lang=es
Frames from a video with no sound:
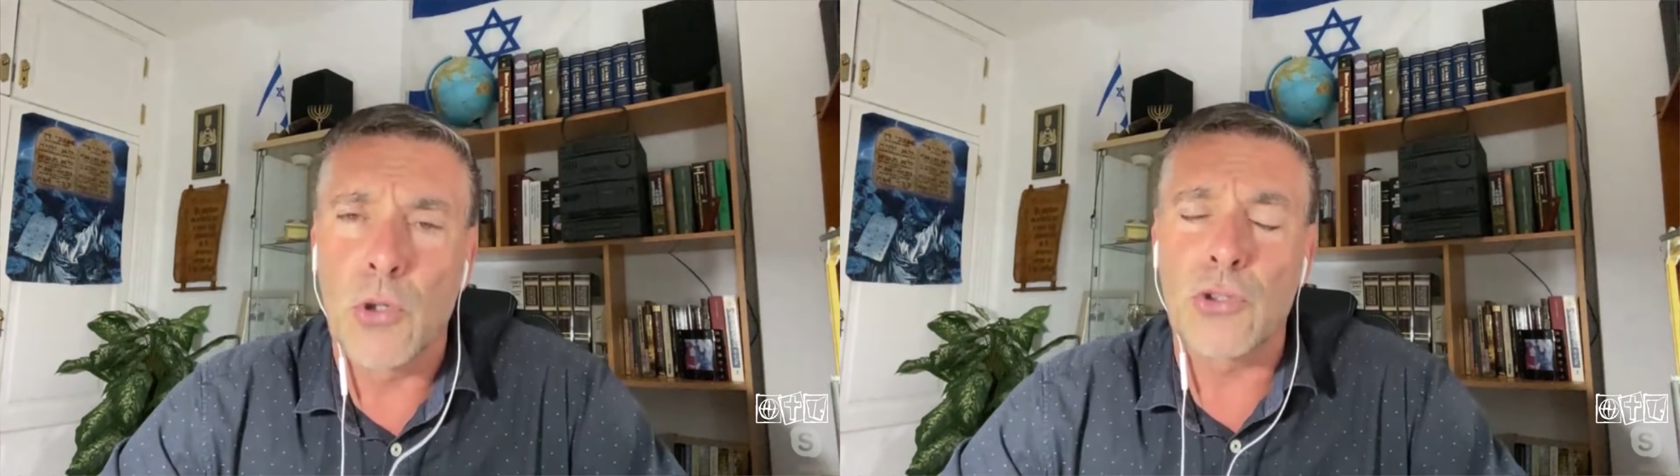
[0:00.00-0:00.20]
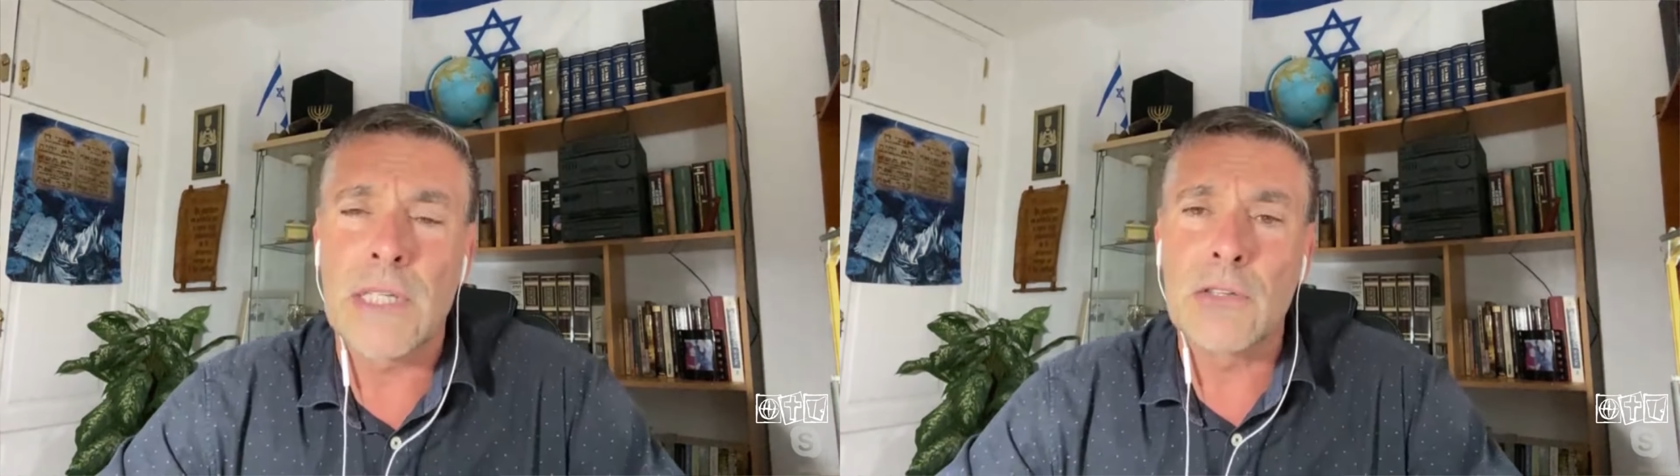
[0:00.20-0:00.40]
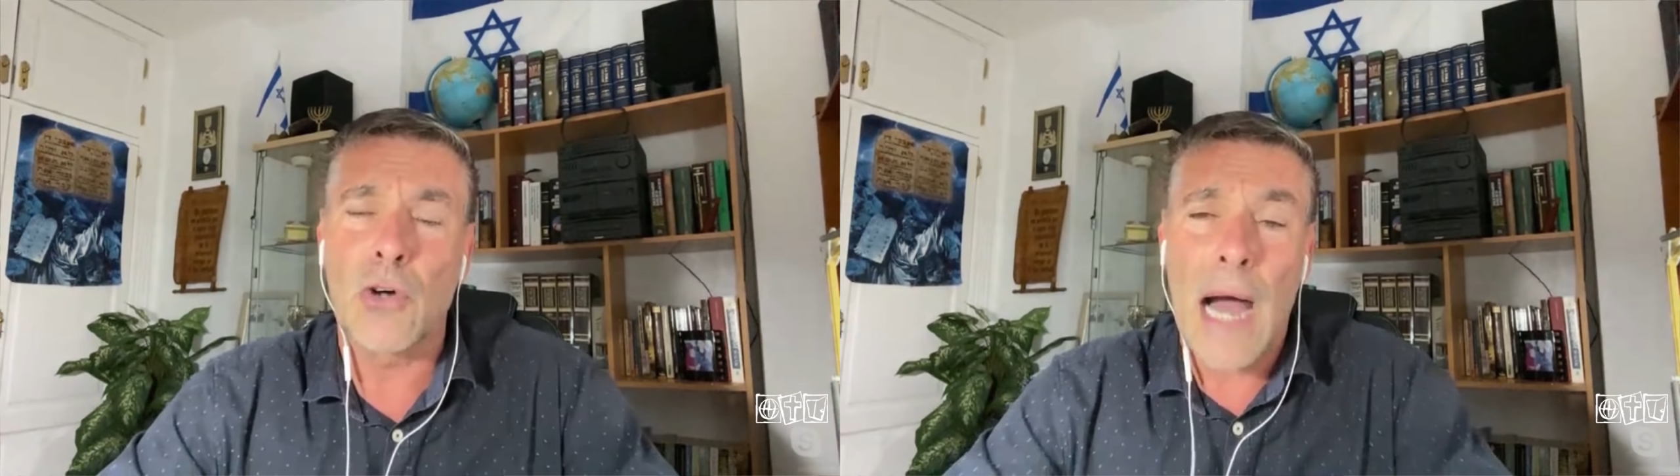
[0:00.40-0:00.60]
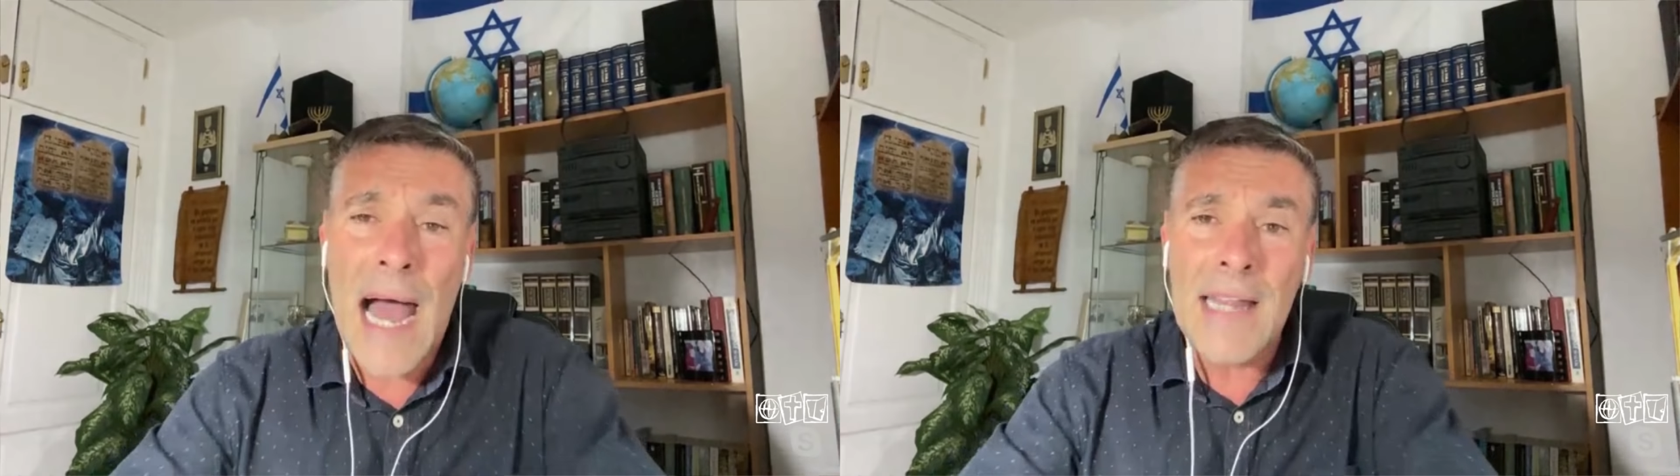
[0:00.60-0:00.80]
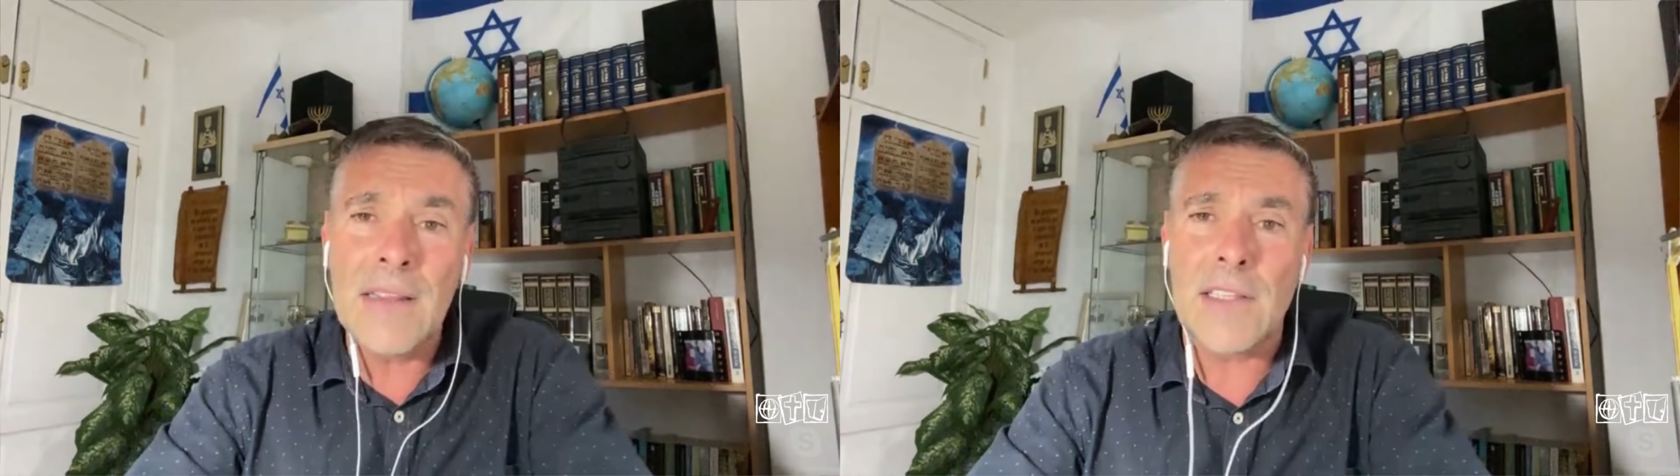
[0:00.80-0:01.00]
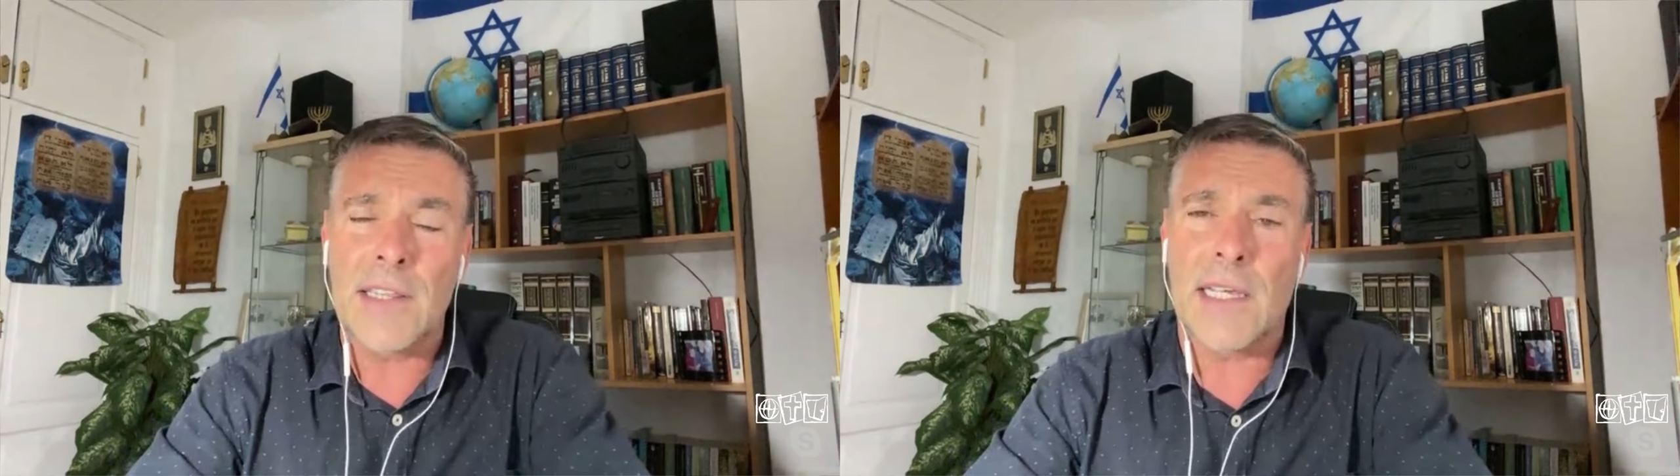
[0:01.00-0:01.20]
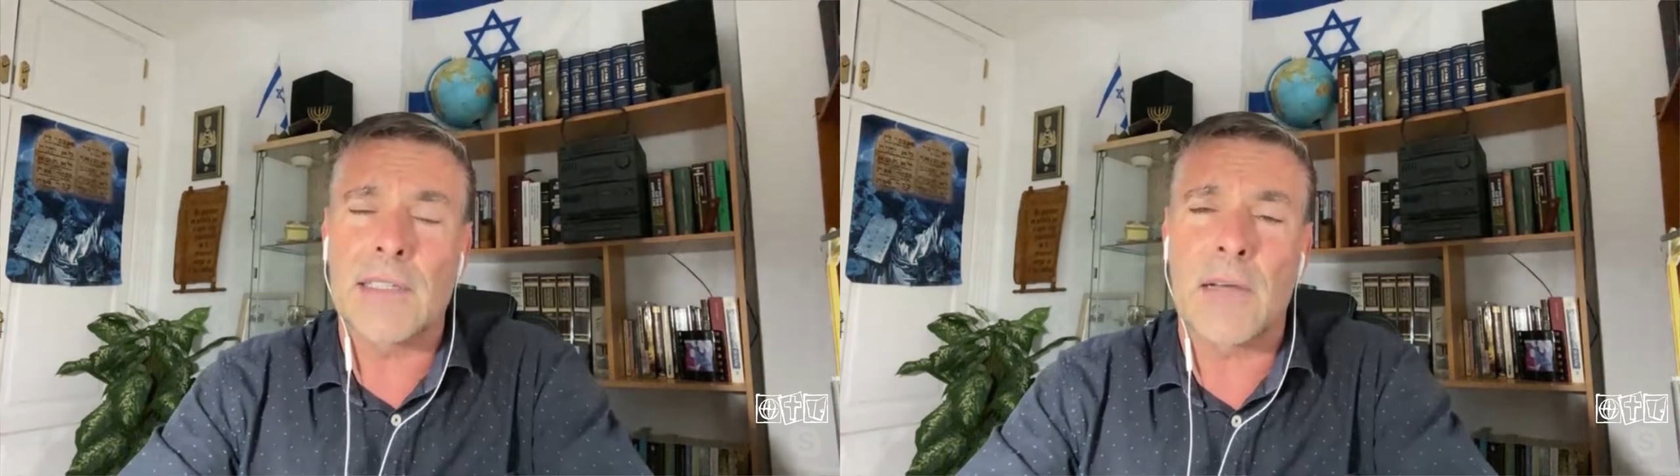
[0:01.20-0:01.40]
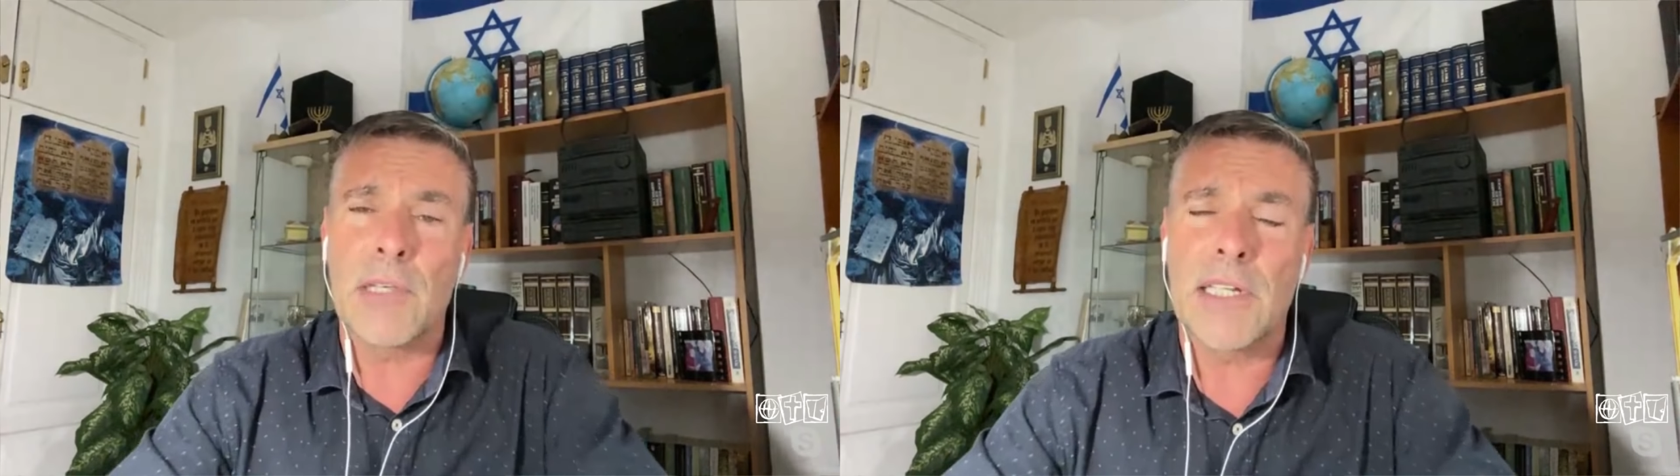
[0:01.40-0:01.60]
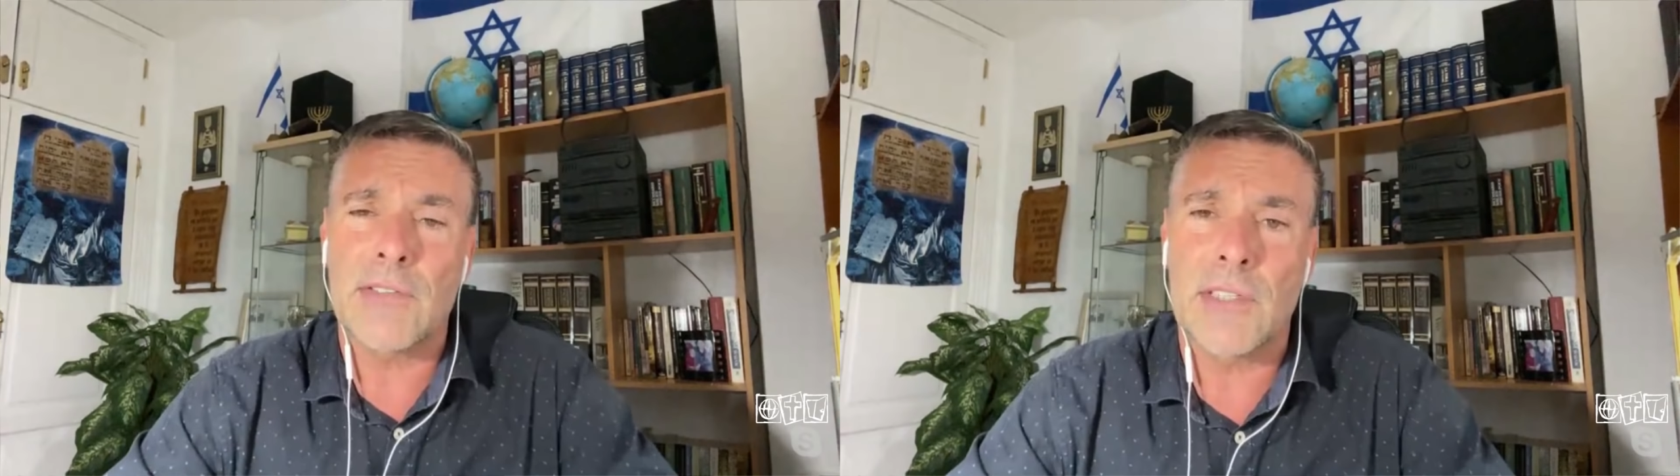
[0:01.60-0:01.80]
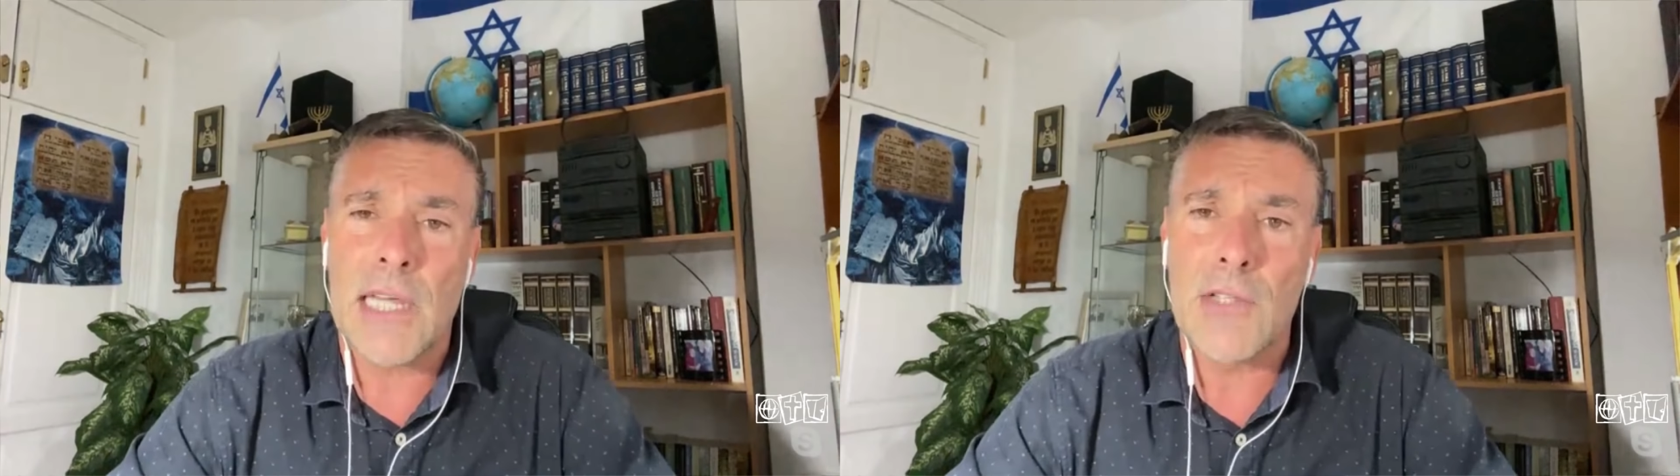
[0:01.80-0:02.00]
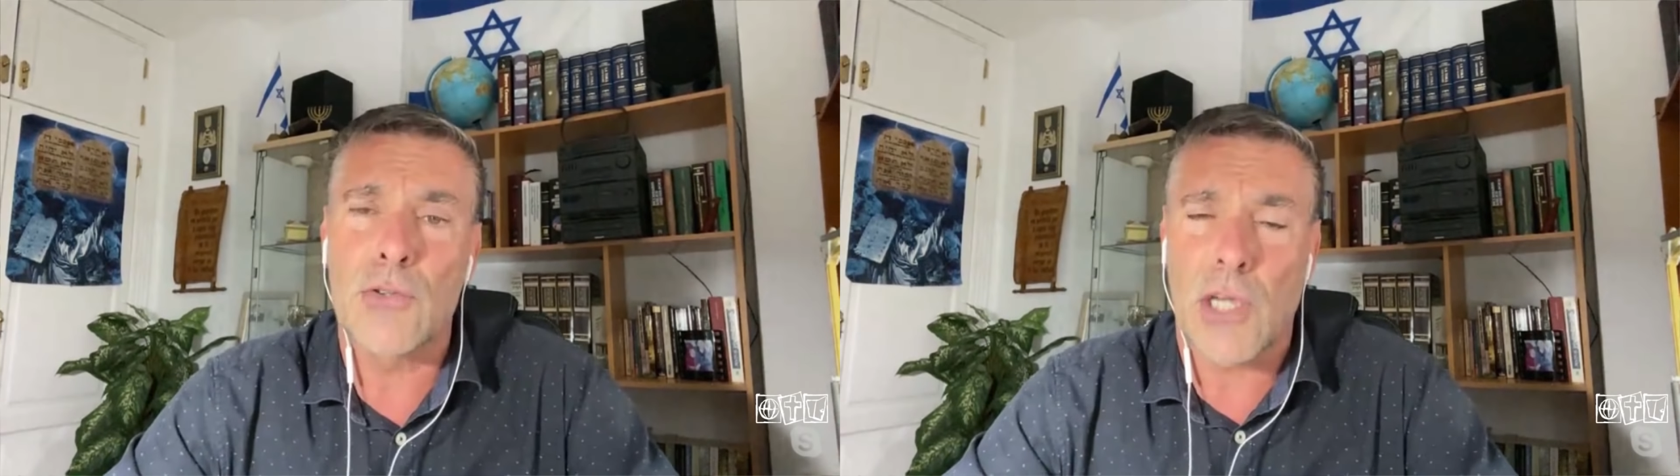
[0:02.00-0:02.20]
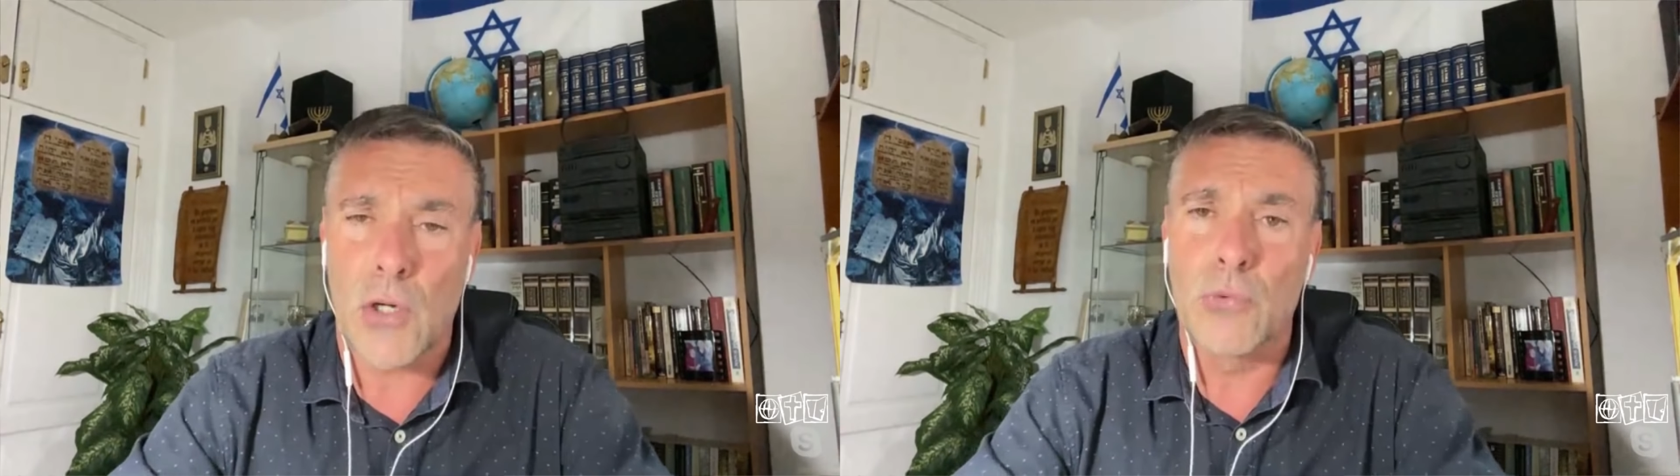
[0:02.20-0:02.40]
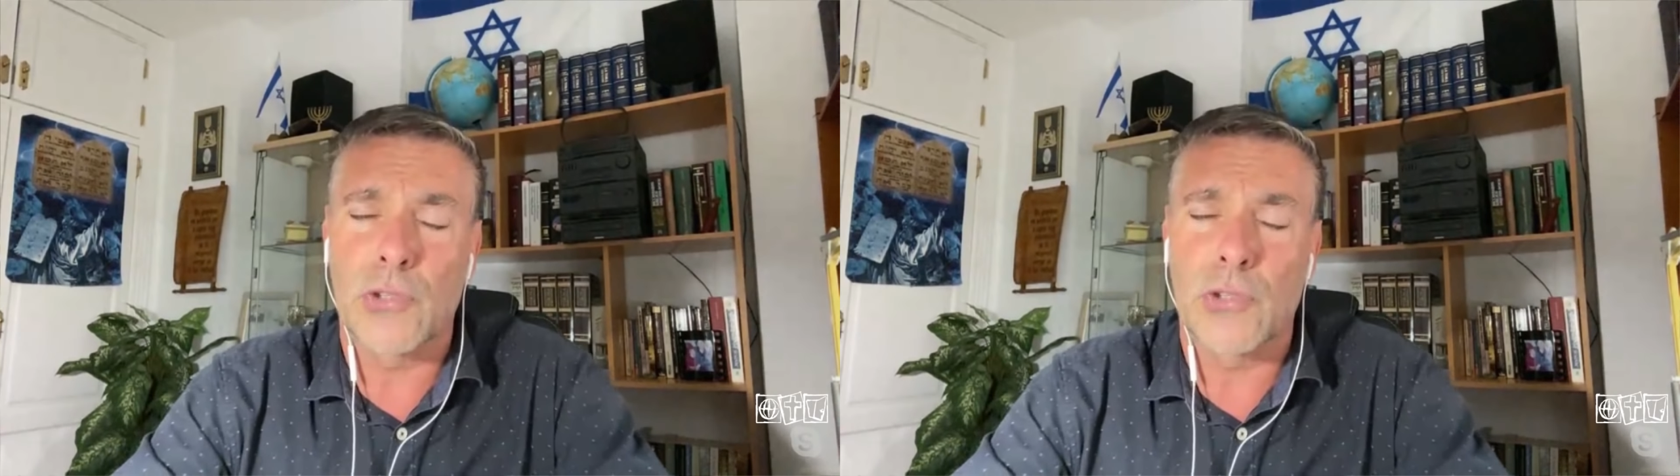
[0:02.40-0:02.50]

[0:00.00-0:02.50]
Por lo tanto, antes de que termine este año,